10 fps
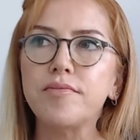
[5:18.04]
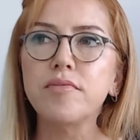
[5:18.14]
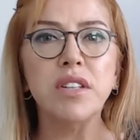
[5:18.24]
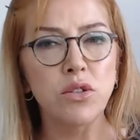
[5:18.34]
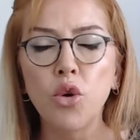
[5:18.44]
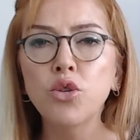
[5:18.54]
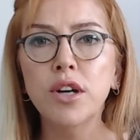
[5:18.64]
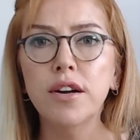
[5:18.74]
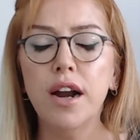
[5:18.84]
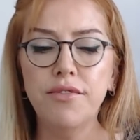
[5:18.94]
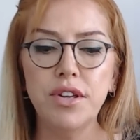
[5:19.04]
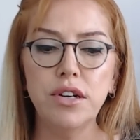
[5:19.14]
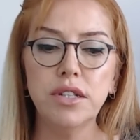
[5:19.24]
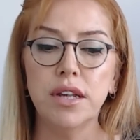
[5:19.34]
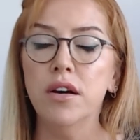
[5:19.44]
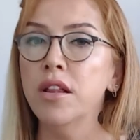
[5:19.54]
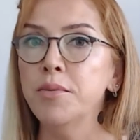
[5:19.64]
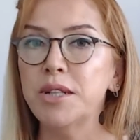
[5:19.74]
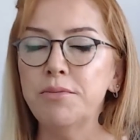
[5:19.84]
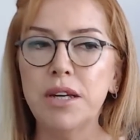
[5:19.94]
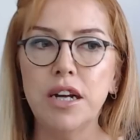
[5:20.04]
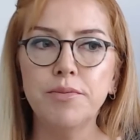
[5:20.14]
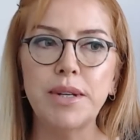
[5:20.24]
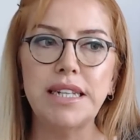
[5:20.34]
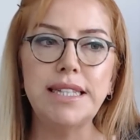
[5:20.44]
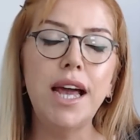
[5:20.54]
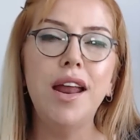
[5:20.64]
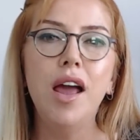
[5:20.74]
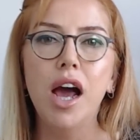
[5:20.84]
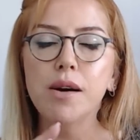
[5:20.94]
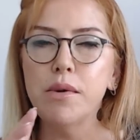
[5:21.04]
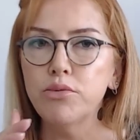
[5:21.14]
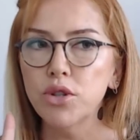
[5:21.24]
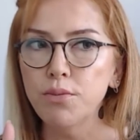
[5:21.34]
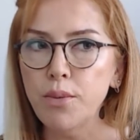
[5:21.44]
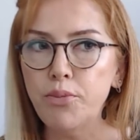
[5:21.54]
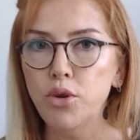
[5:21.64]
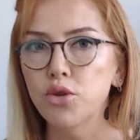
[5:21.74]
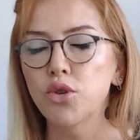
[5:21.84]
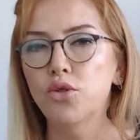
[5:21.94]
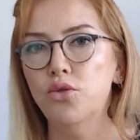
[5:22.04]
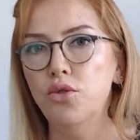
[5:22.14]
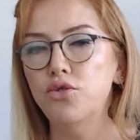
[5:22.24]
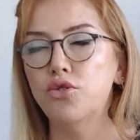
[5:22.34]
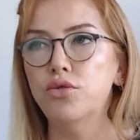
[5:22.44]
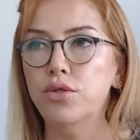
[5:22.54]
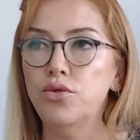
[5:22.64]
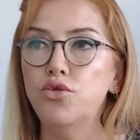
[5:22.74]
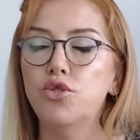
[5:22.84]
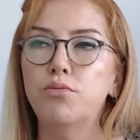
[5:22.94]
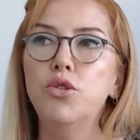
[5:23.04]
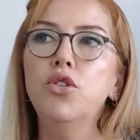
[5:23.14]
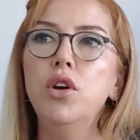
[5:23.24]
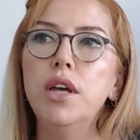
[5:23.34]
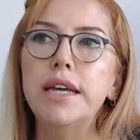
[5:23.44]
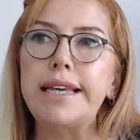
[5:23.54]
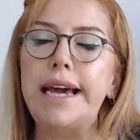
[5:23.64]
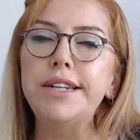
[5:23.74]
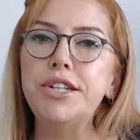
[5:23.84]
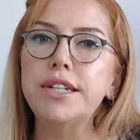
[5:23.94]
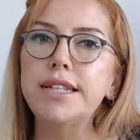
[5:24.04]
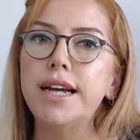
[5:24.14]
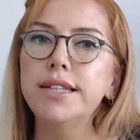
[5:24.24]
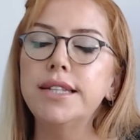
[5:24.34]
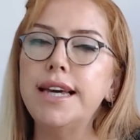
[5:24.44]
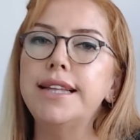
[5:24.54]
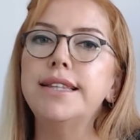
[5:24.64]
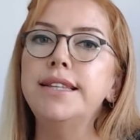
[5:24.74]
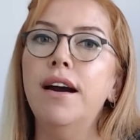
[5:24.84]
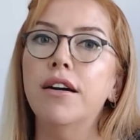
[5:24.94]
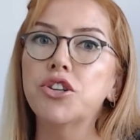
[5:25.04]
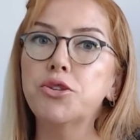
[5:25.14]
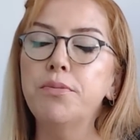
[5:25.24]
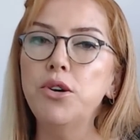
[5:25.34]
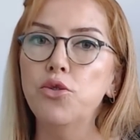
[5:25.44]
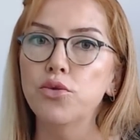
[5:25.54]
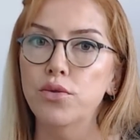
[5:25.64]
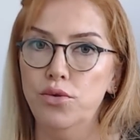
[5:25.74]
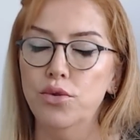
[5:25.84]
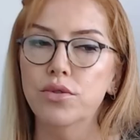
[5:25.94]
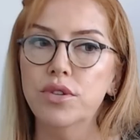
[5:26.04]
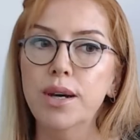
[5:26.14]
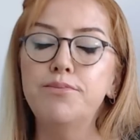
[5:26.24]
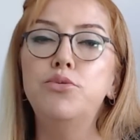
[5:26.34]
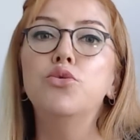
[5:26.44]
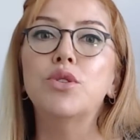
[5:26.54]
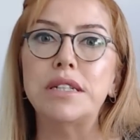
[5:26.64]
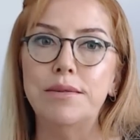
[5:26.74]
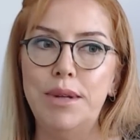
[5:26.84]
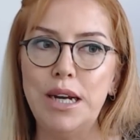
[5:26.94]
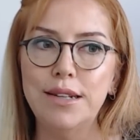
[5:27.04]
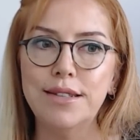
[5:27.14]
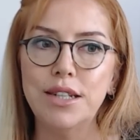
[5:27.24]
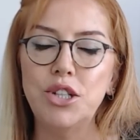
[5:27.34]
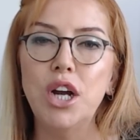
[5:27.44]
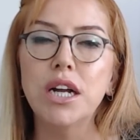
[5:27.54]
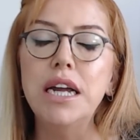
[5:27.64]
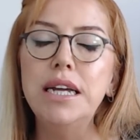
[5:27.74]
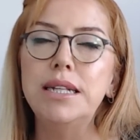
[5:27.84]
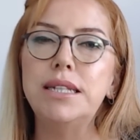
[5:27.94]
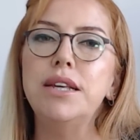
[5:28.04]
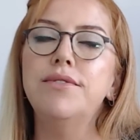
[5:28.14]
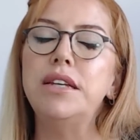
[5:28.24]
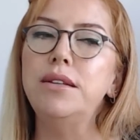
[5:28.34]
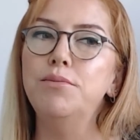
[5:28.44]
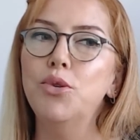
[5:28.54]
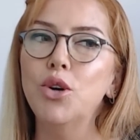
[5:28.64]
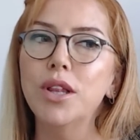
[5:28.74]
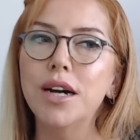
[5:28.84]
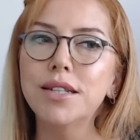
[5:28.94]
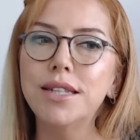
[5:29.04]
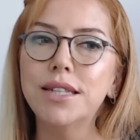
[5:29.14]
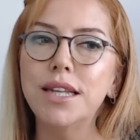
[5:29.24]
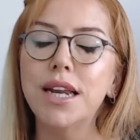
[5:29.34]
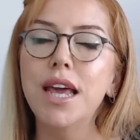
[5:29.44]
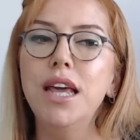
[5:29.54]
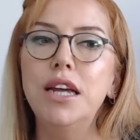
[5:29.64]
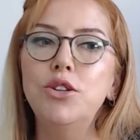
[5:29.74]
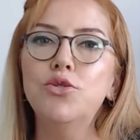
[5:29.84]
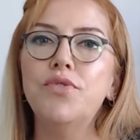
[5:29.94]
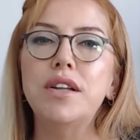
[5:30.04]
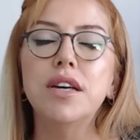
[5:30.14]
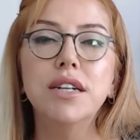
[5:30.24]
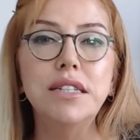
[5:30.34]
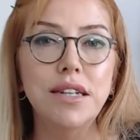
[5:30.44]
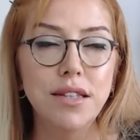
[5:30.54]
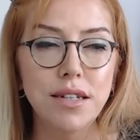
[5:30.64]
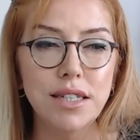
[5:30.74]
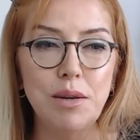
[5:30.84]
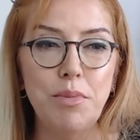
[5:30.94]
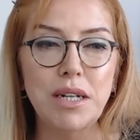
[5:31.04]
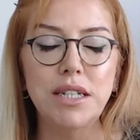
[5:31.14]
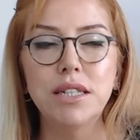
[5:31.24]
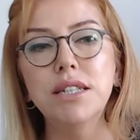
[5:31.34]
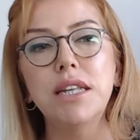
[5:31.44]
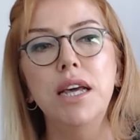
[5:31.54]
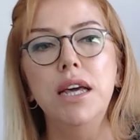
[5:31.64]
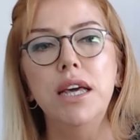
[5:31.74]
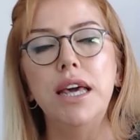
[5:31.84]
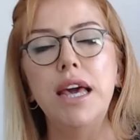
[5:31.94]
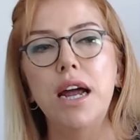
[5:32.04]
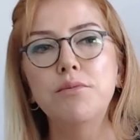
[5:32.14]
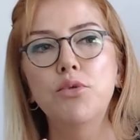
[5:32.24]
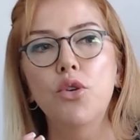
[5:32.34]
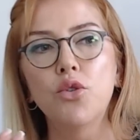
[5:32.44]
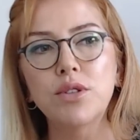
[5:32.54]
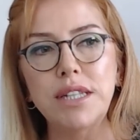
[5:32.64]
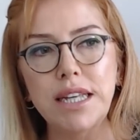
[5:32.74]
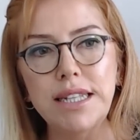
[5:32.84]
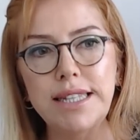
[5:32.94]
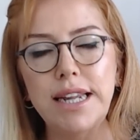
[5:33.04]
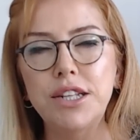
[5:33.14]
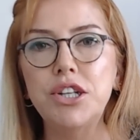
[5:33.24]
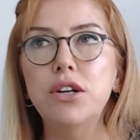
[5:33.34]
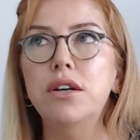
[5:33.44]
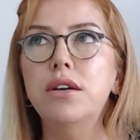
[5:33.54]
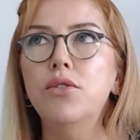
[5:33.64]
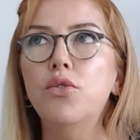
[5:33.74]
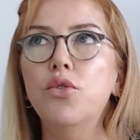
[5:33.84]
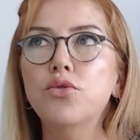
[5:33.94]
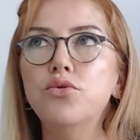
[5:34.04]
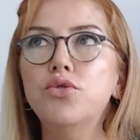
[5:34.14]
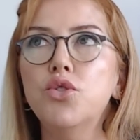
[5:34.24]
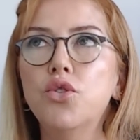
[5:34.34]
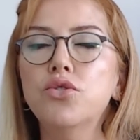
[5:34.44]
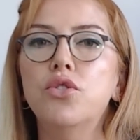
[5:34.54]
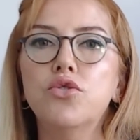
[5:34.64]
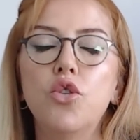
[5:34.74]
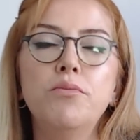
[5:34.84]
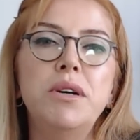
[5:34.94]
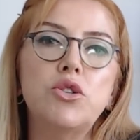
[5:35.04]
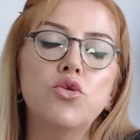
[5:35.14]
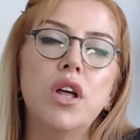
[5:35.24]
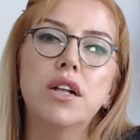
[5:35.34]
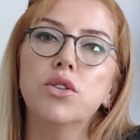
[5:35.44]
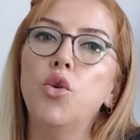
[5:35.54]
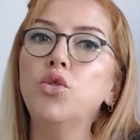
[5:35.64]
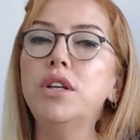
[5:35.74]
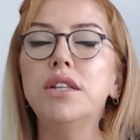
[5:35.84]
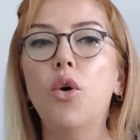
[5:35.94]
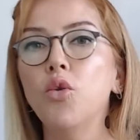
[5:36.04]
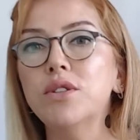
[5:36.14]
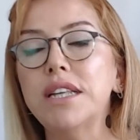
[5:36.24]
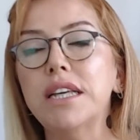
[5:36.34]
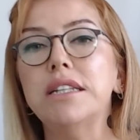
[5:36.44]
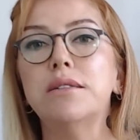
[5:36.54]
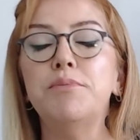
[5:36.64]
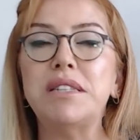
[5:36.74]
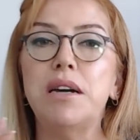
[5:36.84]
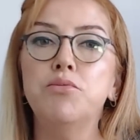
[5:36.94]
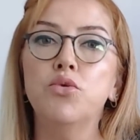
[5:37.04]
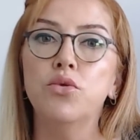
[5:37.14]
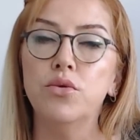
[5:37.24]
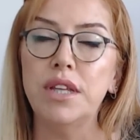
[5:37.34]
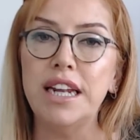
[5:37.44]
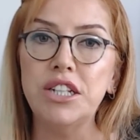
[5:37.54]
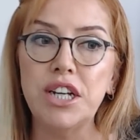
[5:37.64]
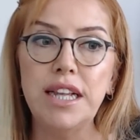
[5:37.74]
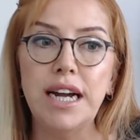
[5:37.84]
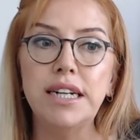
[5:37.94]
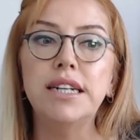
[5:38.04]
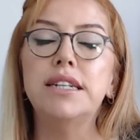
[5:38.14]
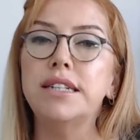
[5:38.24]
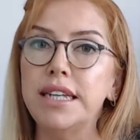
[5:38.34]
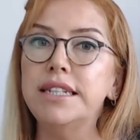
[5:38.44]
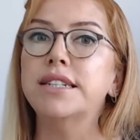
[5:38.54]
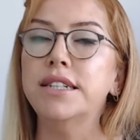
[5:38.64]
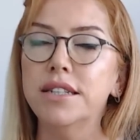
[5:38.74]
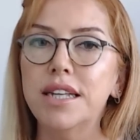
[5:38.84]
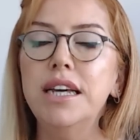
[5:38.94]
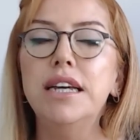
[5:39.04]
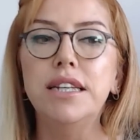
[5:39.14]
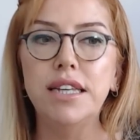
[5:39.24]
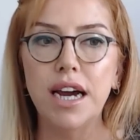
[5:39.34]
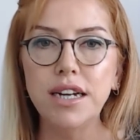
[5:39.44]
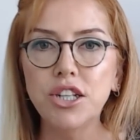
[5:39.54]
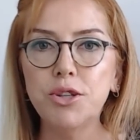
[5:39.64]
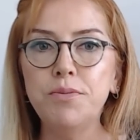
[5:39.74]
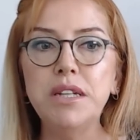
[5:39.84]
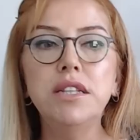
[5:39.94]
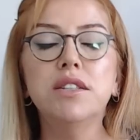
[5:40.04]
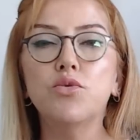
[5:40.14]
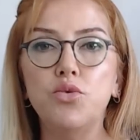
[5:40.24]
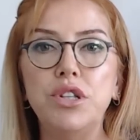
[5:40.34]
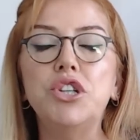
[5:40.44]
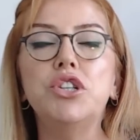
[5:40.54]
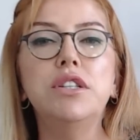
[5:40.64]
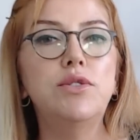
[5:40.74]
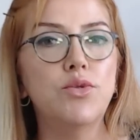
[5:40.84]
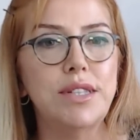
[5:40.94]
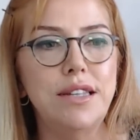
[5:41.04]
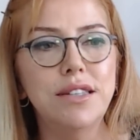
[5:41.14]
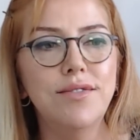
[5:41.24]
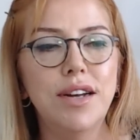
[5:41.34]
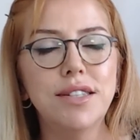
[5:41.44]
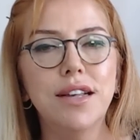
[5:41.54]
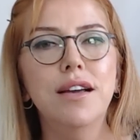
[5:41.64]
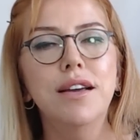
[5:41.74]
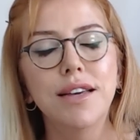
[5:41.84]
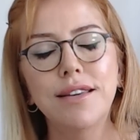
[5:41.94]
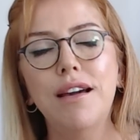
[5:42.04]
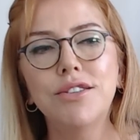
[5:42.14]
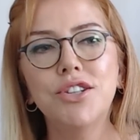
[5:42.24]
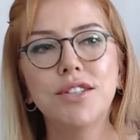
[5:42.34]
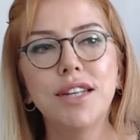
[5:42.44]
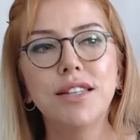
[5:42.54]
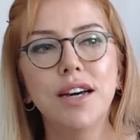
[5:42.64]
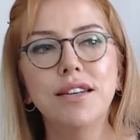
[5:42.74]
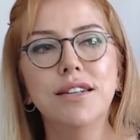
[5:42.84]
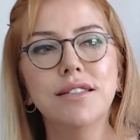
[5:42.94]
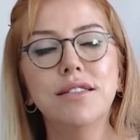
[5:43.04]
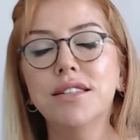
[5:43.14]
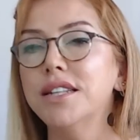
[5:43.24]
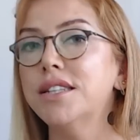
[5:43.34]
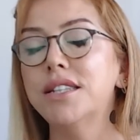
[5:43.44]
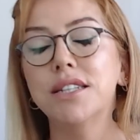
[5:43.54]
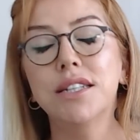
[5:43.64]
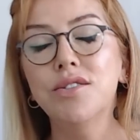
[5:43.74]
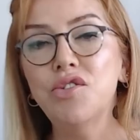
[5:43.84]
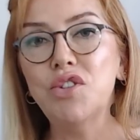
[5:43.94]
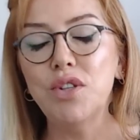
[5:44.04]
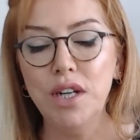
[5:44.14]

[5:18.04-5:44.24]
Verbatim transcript: zor karar verir, sağlam adımlar atmak ister. Ama burada bu Plüton'un dönüşümü gerçekten kendini aşma yolunda büyük adımlar attıracak. Sevgili boğalar sizlere lütfen haritalarınıza bakınız. Eğer bu 18 derece 13, 14, 15, 16, 17, 18 mesela bu derecelere yakın yerleşimleriniz, güneşiniz, yükseliniz varsa gerçekten hayatınızda sıra dışı